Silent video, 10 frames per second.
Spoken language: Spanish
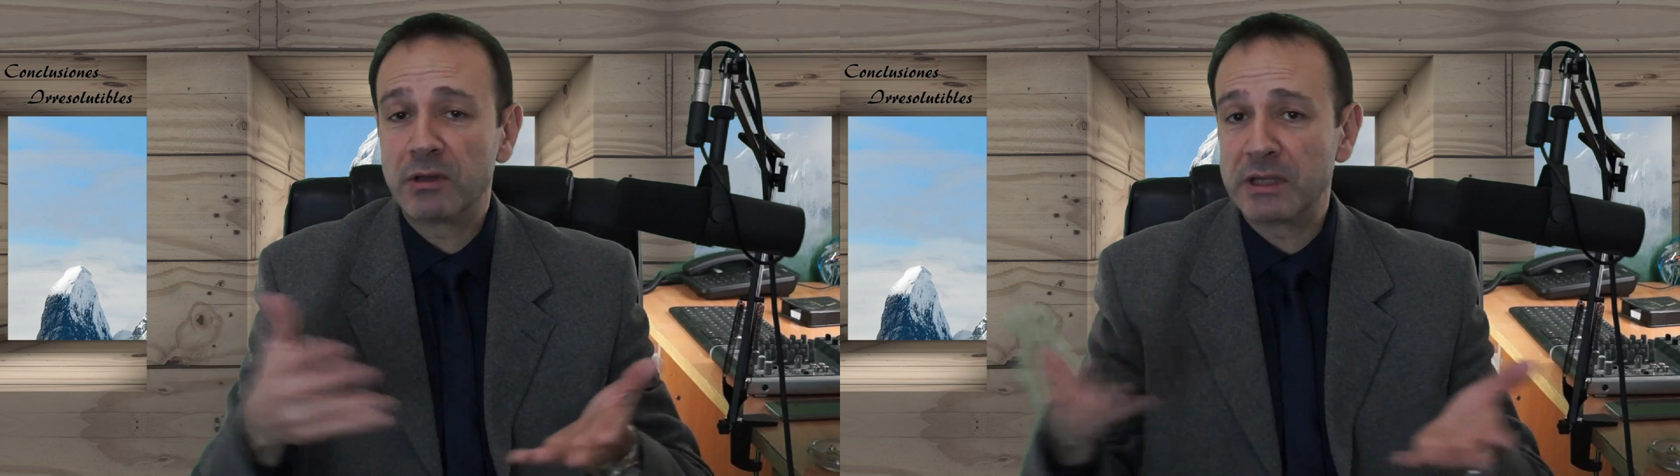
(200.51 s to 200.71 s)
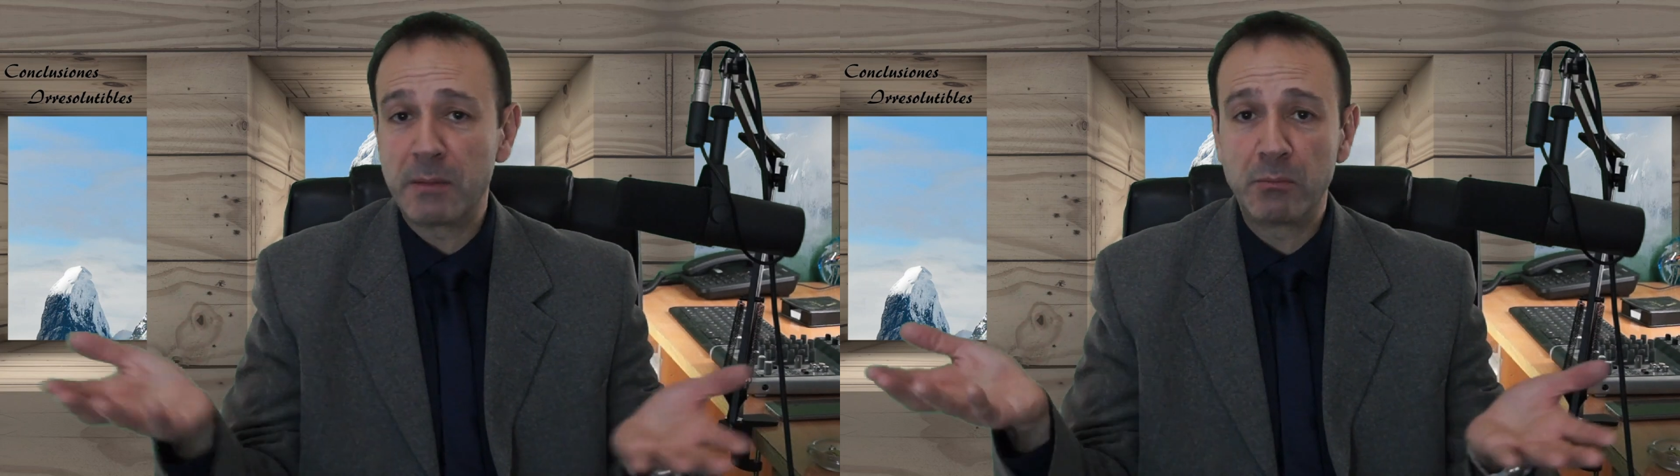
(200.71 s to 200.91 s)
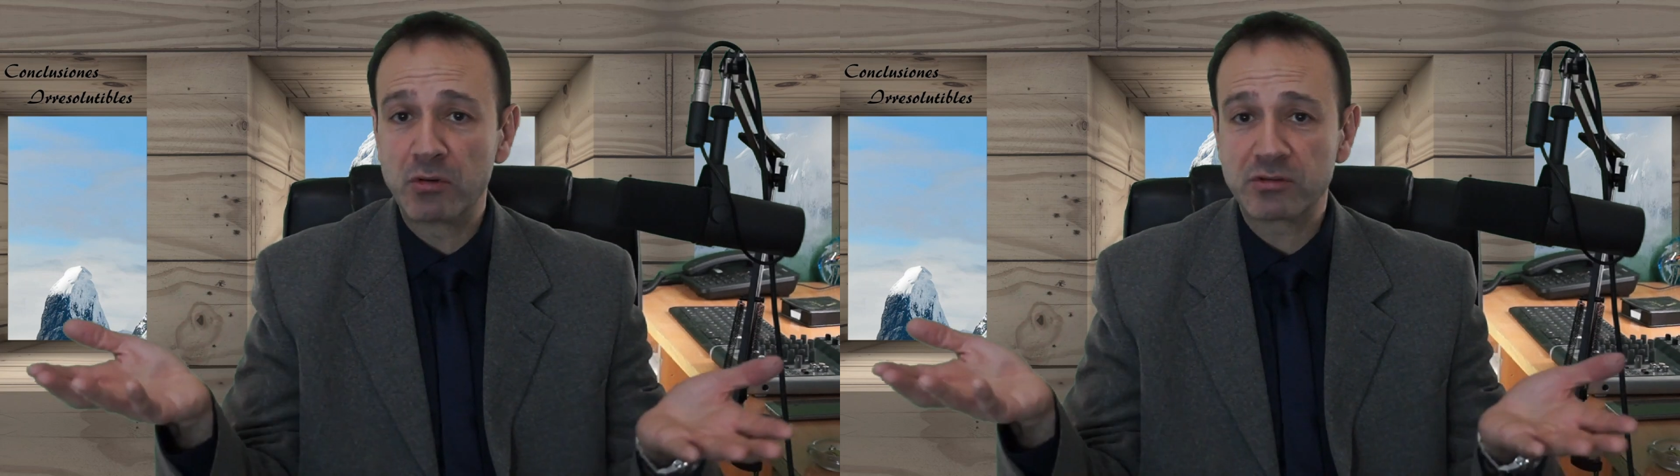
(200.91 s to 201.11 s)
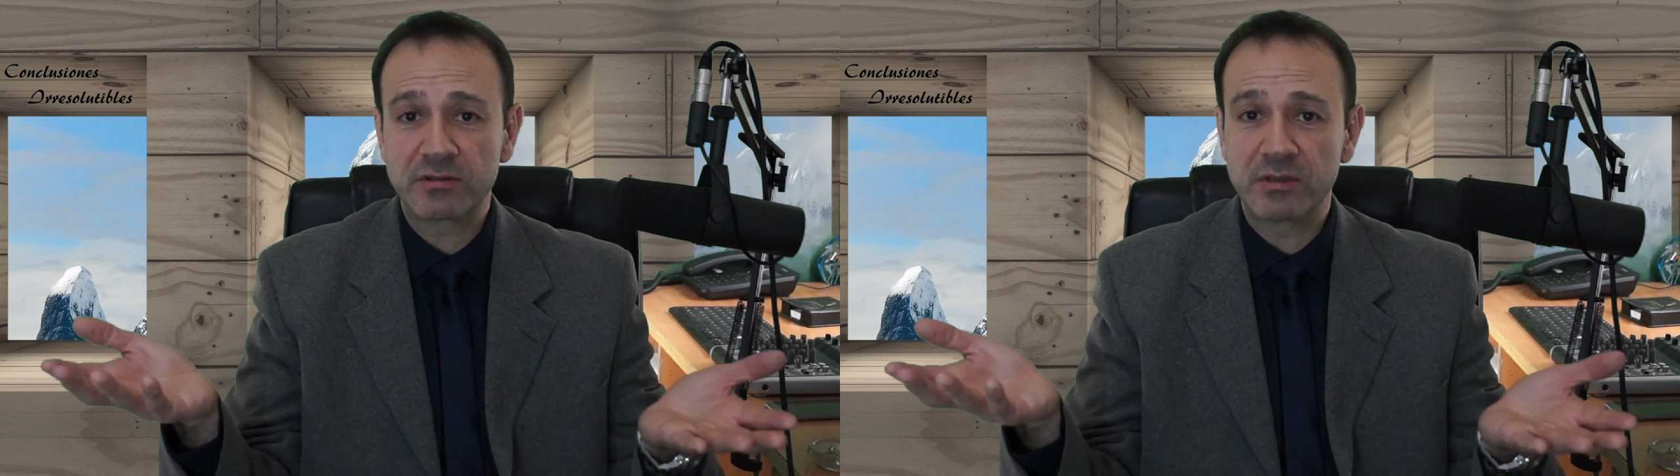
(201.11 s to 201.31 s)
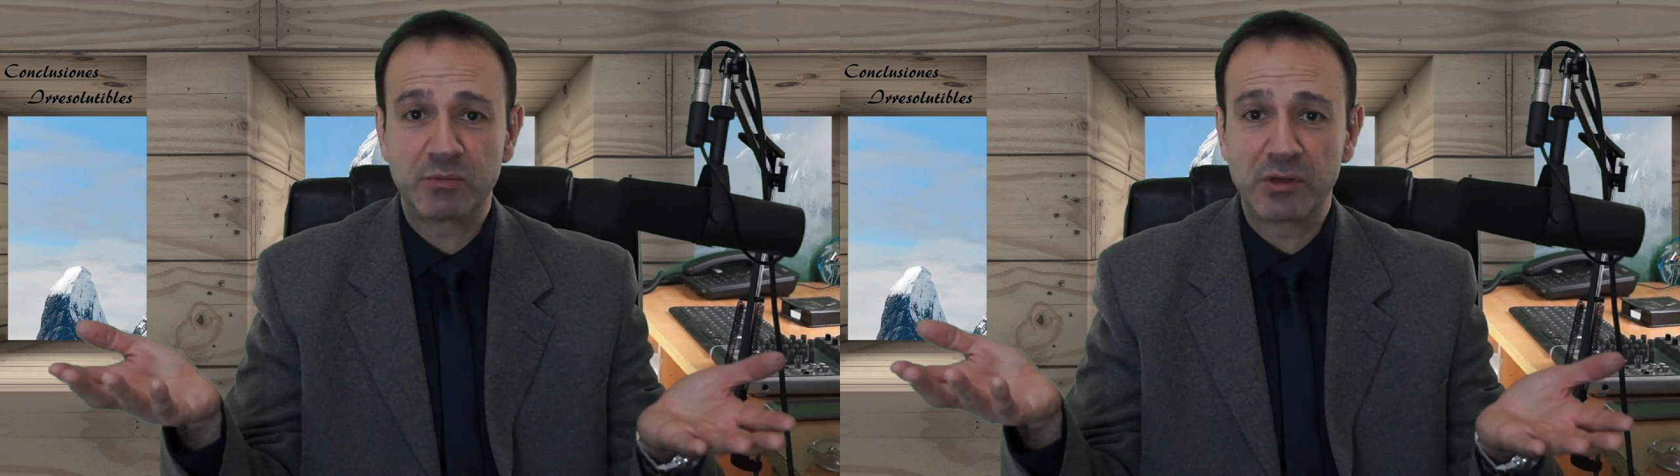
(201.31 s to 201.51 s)
en ambos
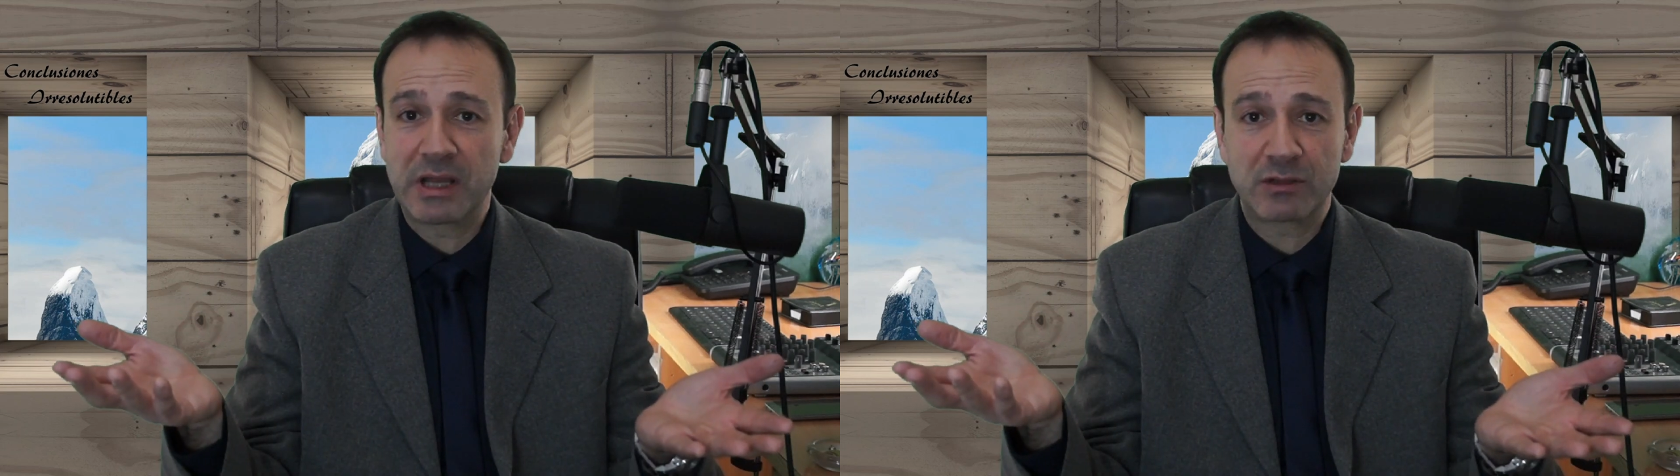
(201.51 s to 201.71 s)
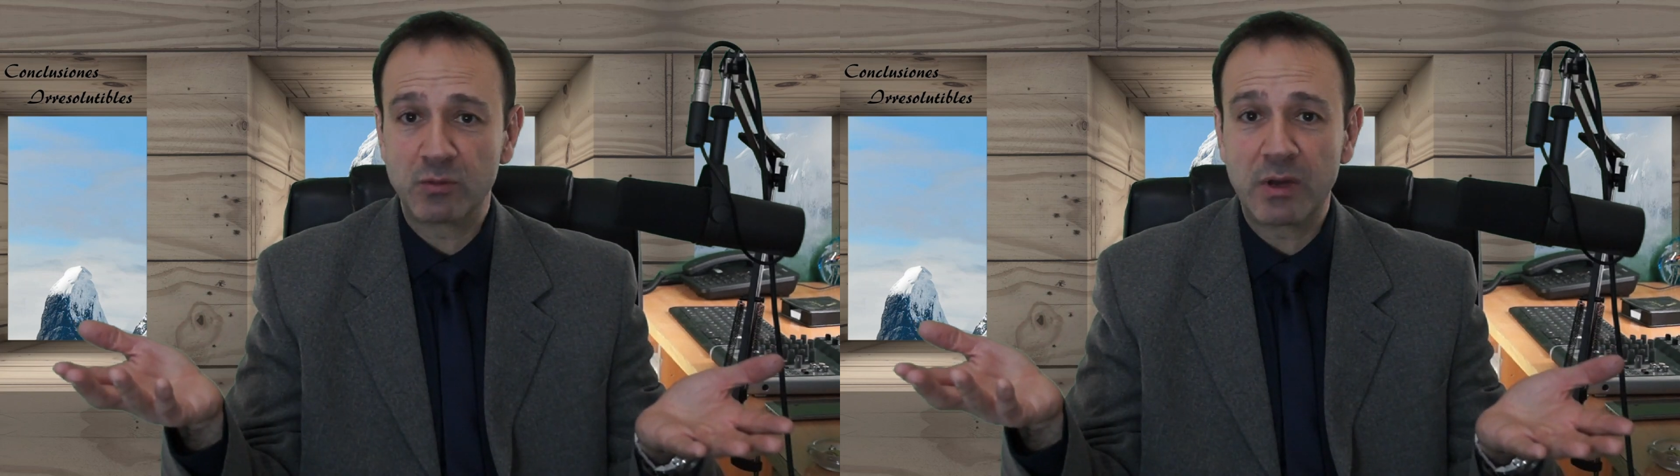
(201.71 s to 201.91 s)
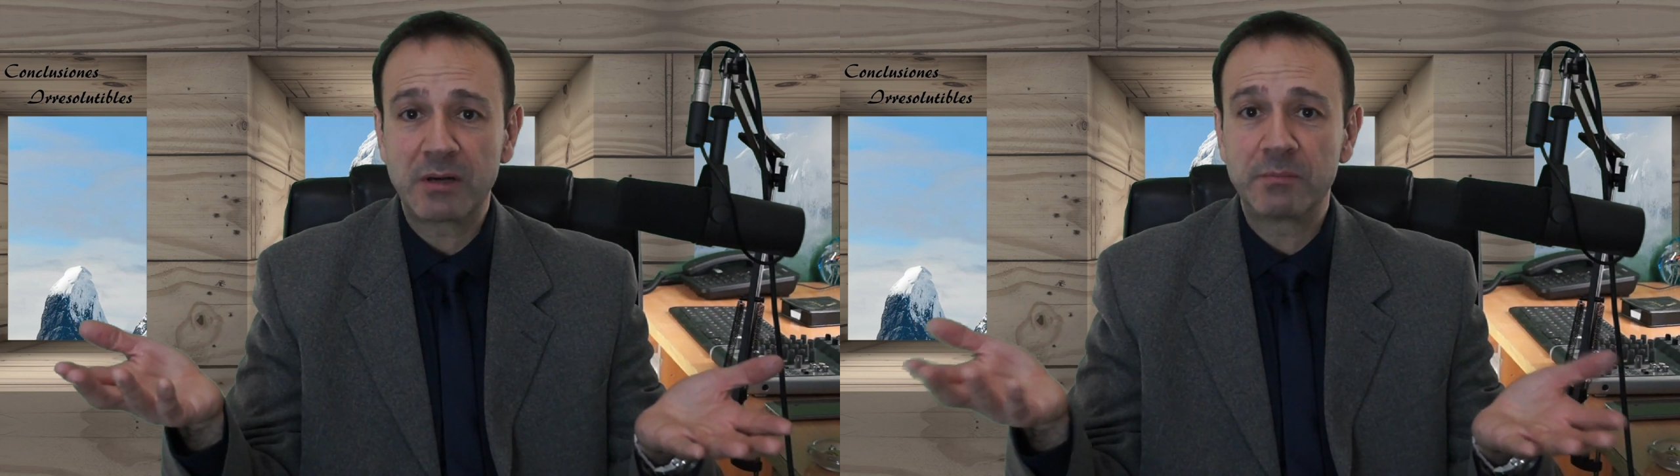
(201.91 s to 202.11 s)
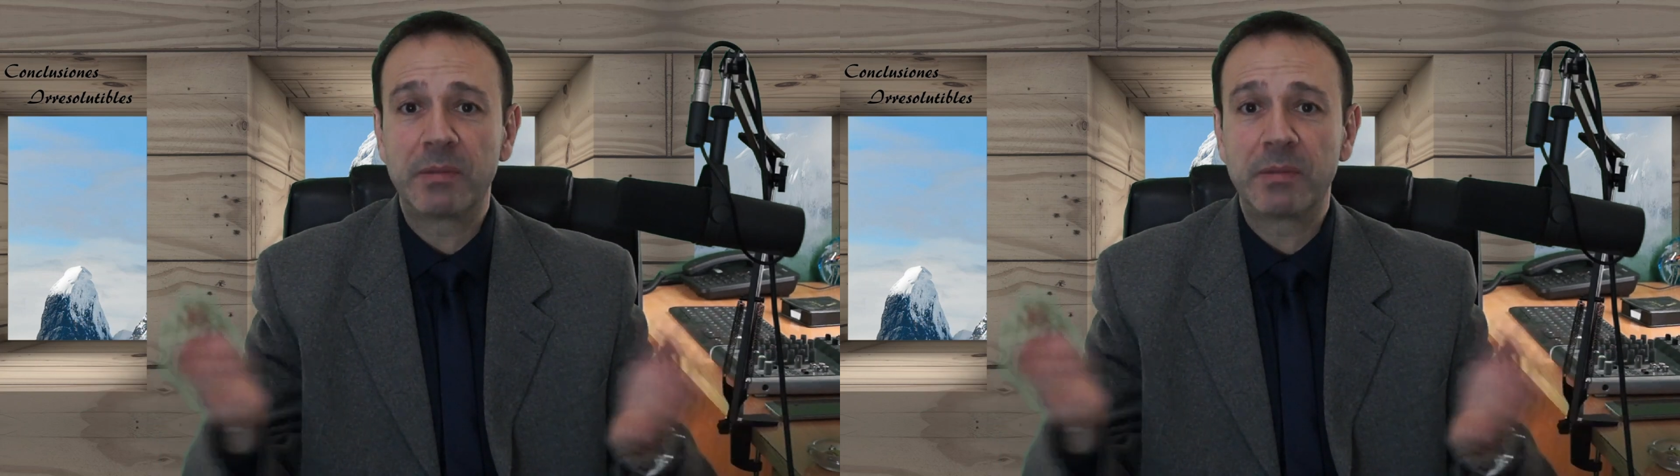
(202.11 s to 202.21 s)
se puede actuar